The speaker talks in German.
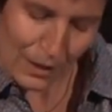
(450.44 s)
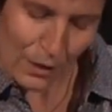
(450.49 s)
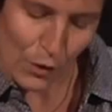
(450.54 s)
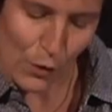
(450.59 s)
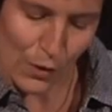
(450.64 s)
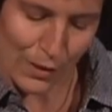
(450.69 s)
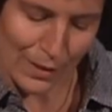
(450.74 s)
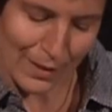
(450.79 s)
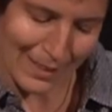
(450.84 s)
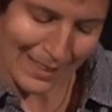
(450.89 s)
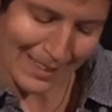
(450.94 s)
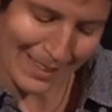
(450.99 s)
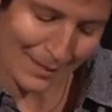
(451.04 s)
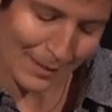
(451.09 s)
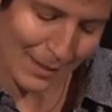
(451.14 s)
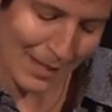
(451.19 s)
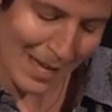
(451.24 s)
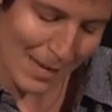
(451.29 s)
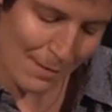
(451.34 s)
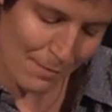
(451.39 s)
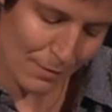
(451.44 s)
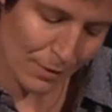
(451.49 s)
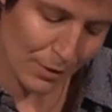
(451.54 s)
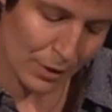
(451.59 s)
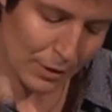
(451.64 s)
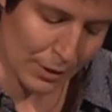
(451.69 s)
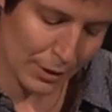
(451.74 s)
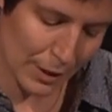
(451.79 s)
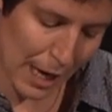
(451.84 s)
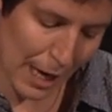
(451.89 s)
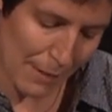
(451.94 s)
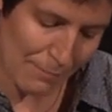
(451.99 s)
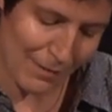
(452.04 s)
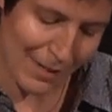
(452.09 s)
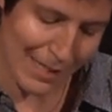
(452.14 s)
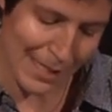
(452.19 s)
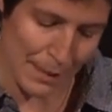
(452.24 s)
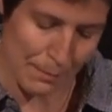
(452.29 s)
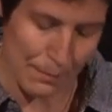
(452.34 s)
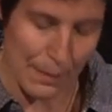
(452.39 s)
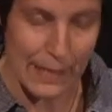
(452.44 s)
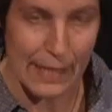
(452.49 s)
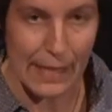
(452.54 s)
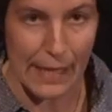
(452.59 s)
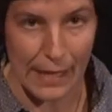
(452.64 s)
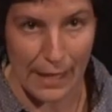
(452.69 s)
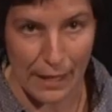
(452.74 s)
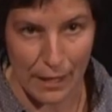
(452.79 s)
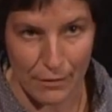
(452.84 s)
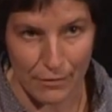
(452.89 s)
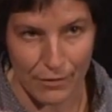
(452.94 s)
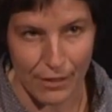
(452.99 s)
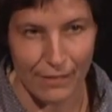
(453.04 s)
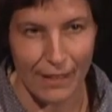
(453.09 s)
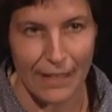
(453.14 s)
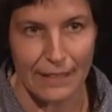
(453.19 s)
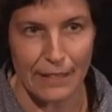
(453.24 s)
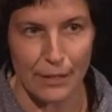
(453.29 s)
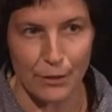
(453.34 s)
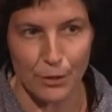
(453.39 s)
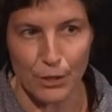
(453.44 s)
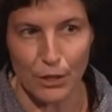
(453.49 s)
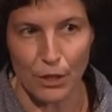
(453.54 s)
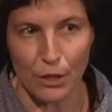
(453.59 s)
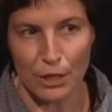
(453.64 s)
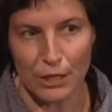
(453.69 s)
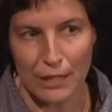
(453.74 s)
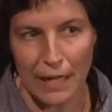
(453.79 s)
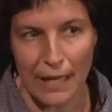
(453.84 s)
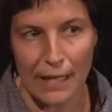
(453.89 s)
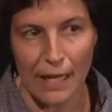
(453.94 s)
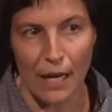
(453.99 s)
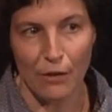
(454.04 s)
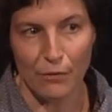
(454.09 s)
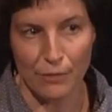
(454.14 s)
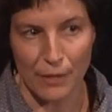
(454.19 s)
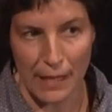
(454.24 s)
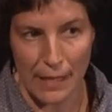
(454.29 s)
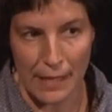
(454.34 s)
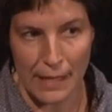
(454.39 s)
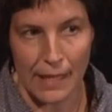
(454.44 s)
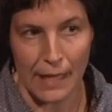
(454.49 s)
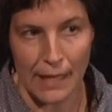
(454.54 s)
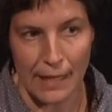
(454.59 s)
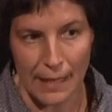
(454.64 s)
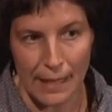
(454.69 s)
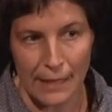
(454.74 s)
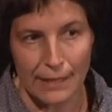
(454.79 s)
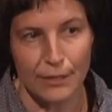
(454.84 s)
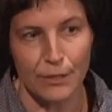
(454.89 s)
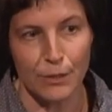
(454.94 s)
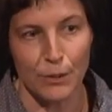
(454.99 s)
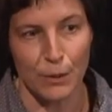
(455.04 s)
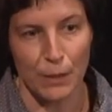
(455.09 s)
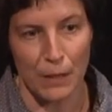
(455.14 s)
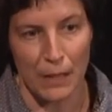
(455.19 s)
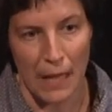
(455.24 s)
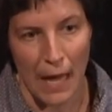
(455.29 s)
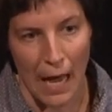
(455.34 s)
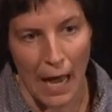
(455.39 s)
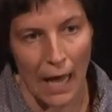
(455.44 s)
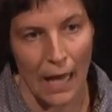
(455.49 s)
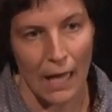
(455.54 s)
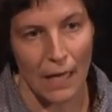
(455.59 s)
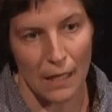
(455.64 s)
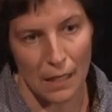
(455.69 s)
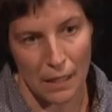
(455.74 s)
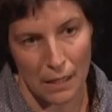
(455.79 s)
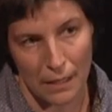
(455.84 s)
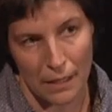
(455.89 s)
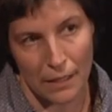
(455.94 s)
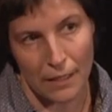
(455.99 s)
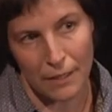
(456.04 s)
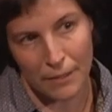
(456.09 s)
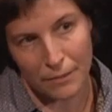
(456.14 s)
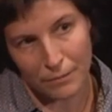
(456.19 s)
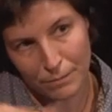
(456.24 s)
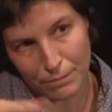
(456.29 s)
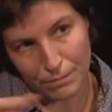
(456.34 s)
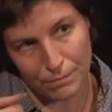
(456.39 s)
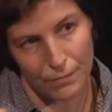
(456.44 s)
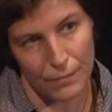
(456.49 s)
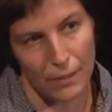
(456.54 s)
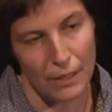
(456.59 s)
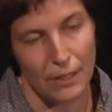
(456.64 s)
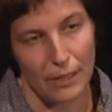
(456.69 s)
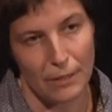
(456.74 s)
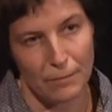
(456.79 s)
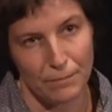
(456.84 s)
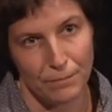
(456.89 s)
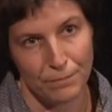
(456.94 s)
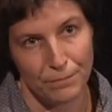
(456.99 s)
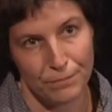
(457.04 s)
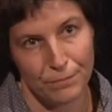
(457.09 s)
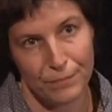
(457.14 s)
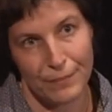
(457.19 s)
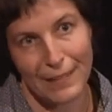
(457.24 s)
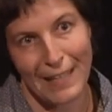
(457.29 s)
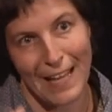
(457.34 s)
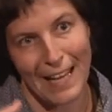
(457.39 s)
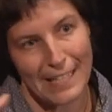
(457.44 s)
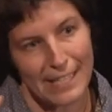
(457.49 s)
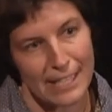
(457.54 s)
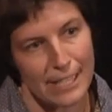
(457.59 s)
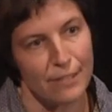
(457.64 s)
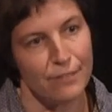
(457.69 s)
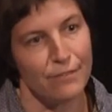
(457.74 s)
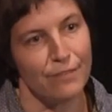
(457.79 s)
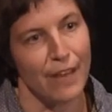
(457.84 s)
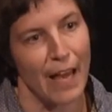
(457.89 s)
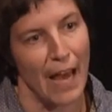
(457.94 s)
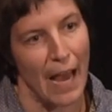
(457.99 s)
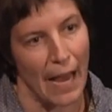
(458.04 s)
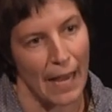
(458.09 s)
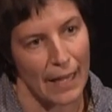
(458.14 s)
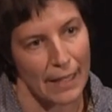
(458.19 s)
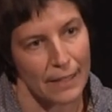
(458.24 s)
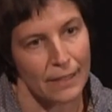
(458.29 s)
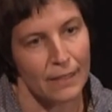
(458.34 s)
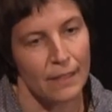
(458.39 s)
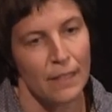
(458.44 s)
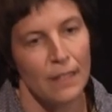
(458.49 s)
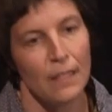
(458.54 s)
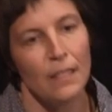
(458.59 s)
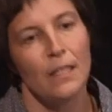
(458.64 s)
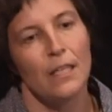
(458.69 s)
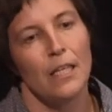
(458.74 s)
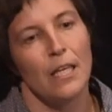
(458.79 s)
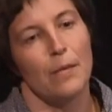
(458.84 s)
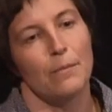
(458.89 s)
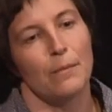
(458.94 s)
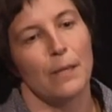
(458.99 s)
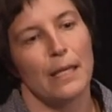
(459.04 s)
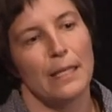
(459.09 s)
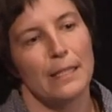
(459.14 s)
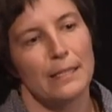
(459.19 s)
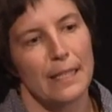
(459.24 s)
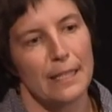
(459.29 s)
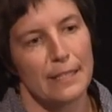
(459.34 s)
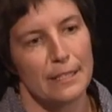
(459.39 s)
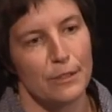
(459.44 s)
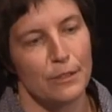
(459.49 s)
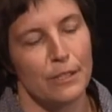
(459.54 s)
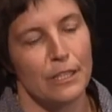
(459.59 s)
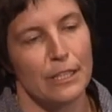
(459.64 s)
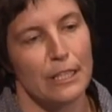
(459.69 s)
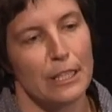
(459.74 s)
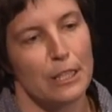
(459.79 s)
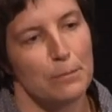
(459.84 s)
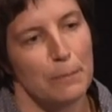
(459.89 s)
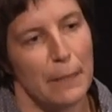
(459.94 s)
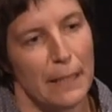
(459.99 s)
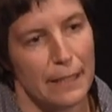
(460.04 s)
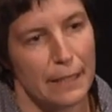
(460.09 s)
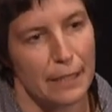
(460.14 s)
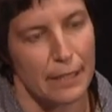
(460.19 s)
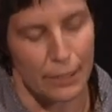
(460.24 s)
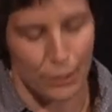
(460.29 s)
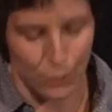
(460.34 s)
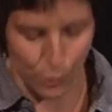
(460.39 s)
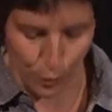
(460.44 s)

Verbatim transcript: und die Schreibweise mit E verweist natürlich auch stärker auf eine internationale ähm, Netzwerk im Gegensatz zu dieser späteren